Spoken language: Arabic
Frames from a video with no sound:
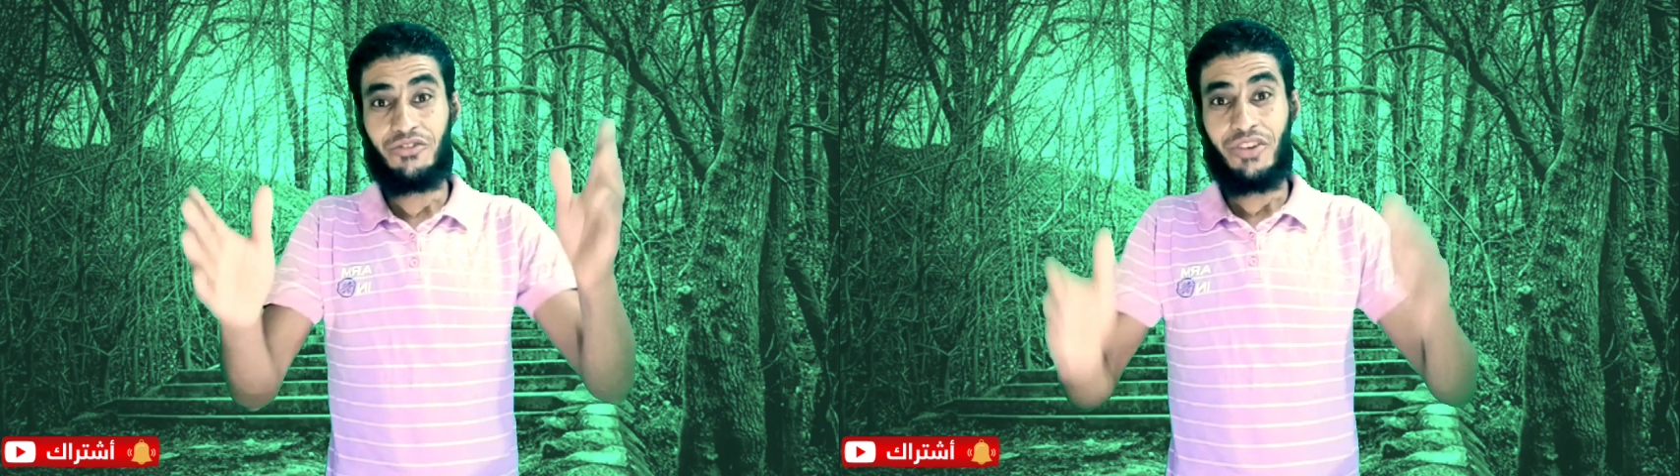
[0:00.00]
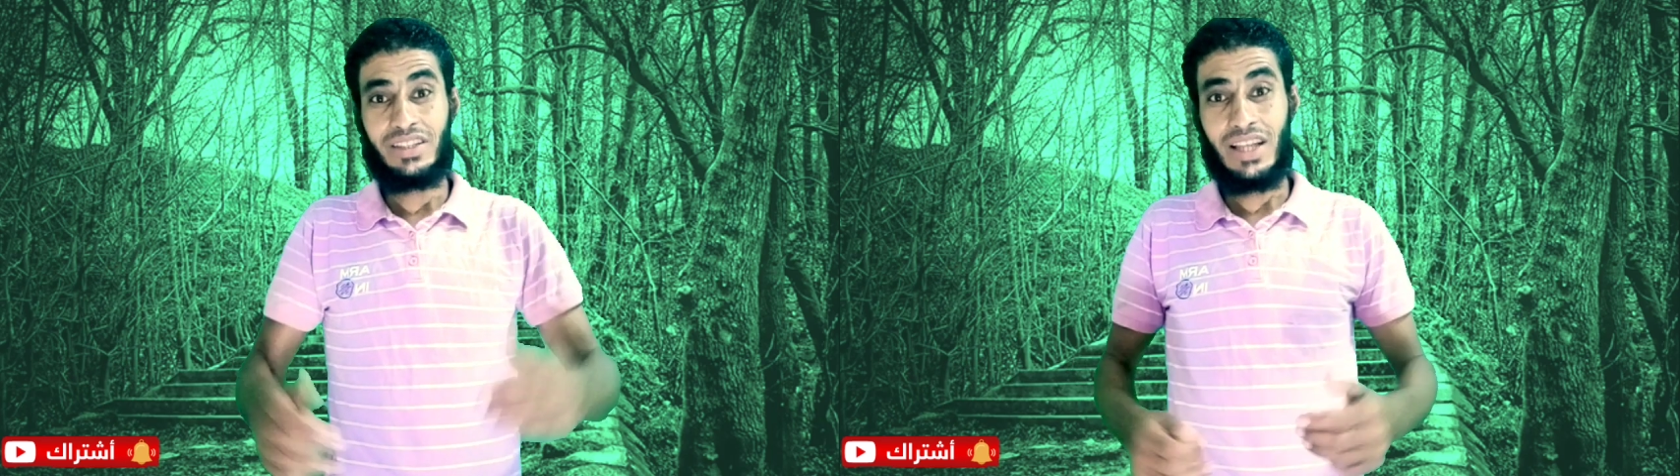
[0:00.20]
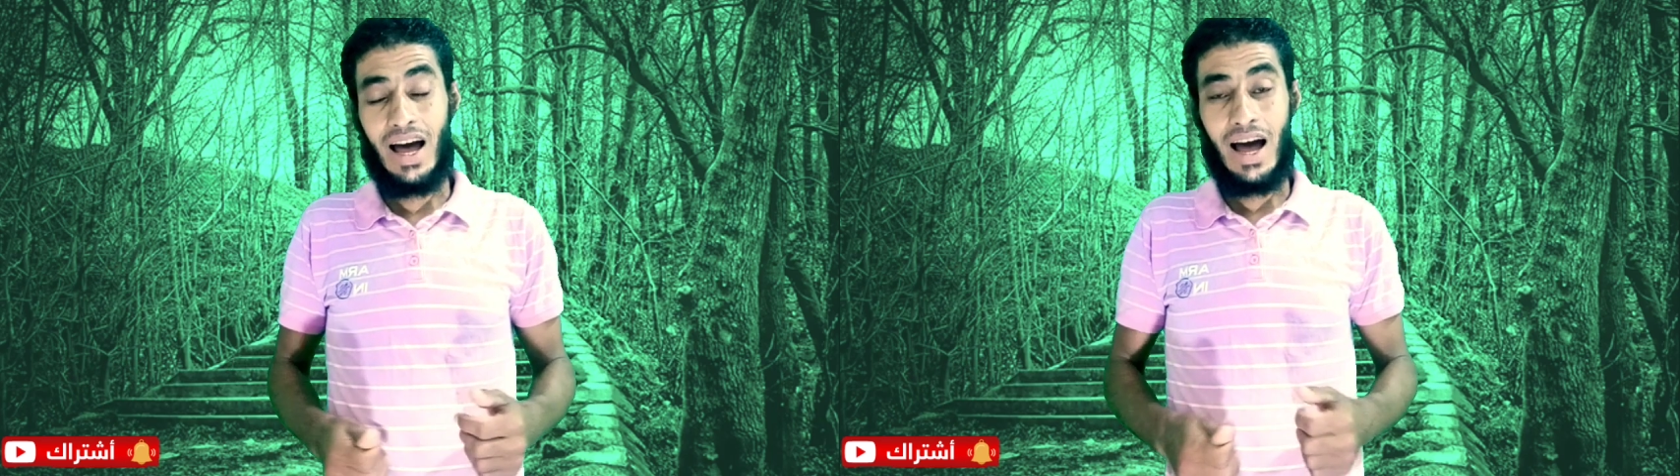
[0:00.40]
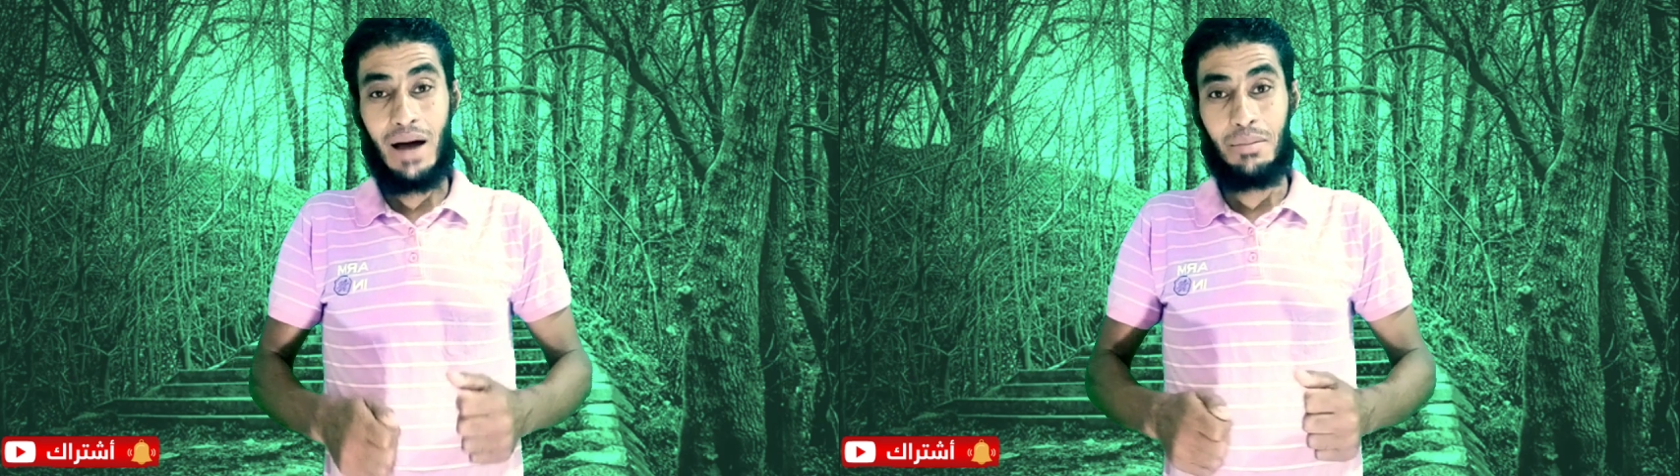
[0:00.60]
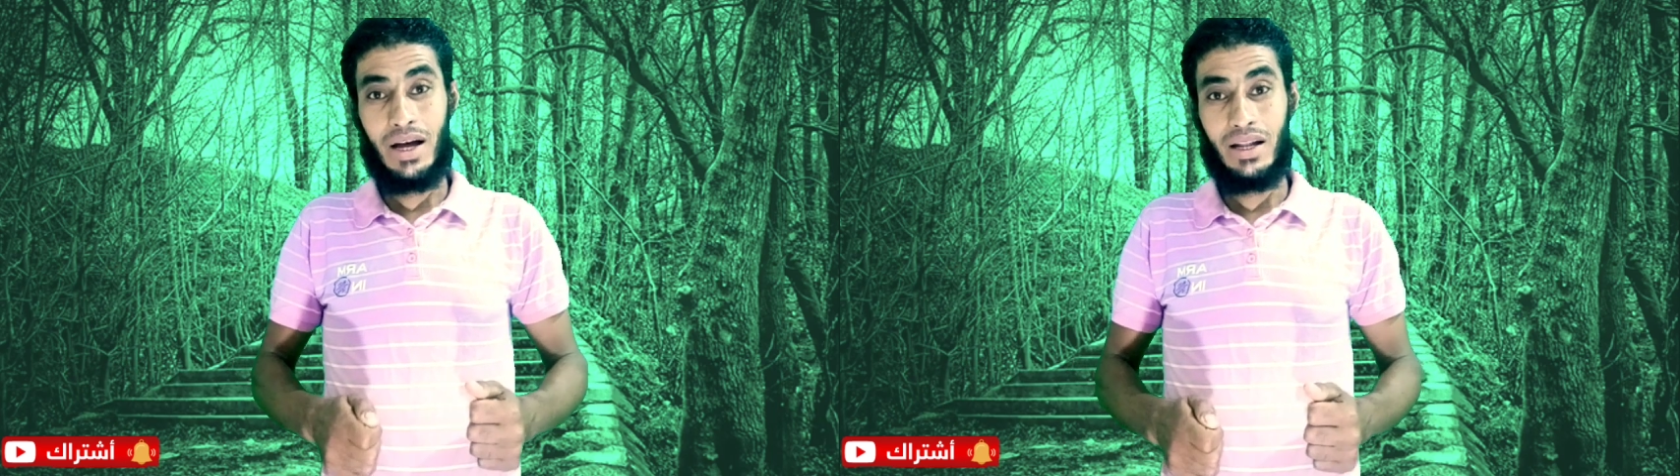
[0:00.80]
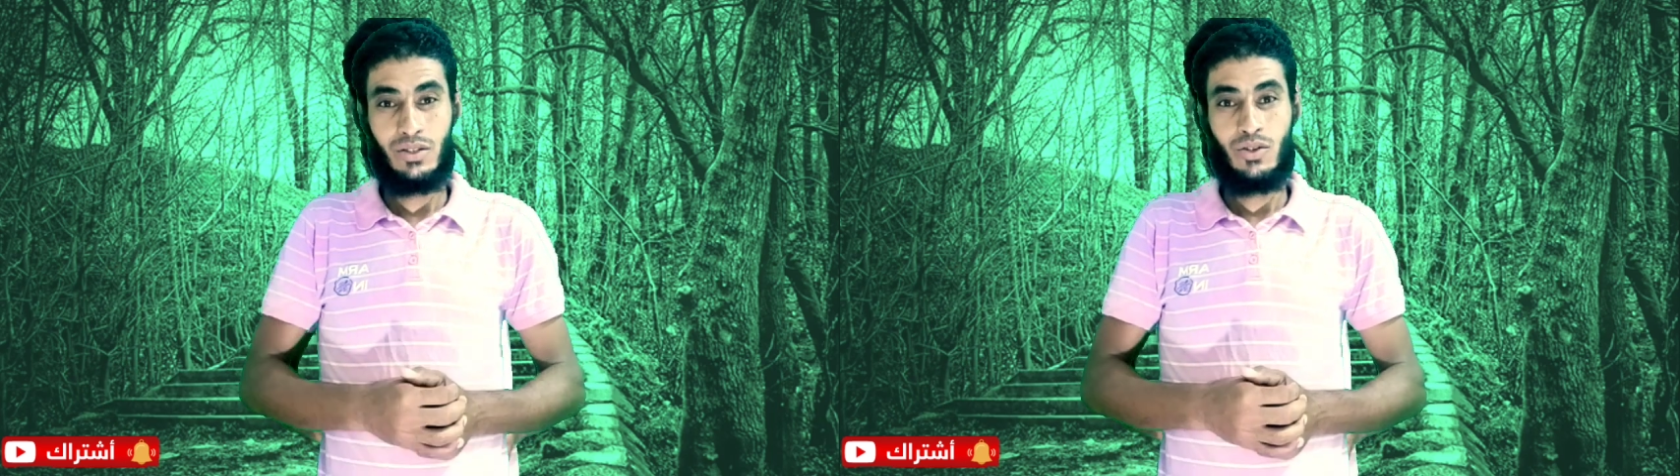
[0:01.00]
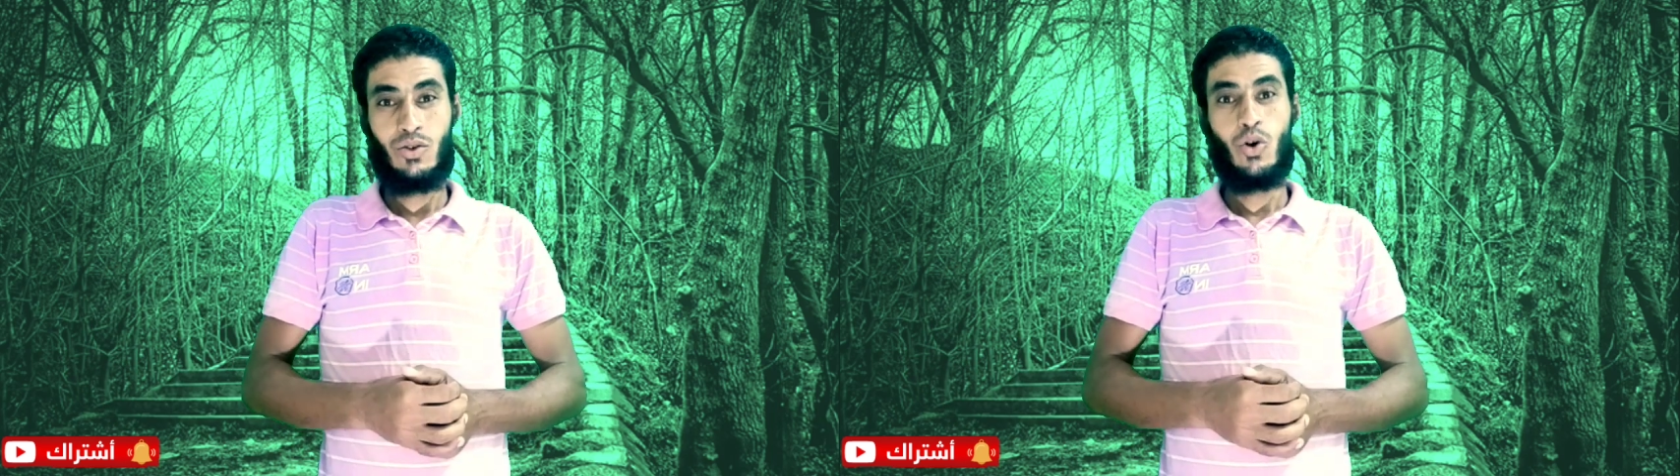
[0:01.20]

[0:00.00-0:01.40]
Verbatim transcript: فايتها أعمال